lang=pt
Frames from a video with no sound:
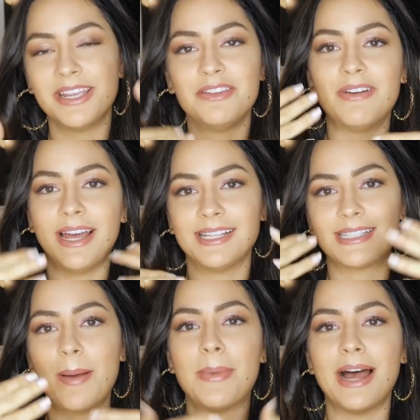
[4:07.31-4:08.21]
e
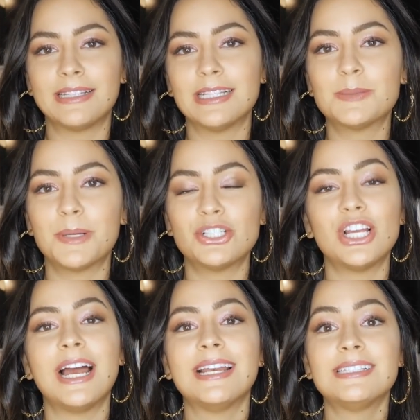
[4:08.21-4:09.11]
várias camadas para
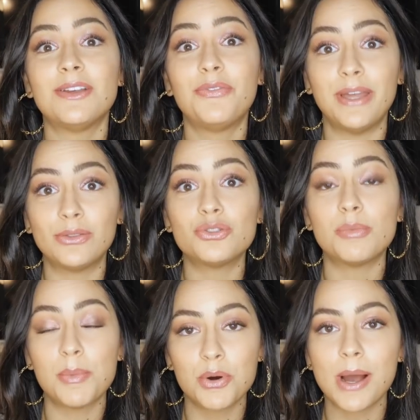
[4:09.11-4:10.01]
chegar nesse efeito de
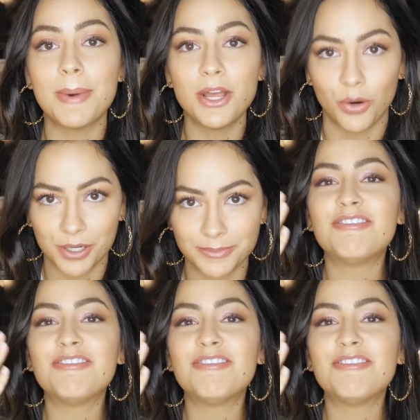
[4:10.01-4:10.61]
uma boca maior.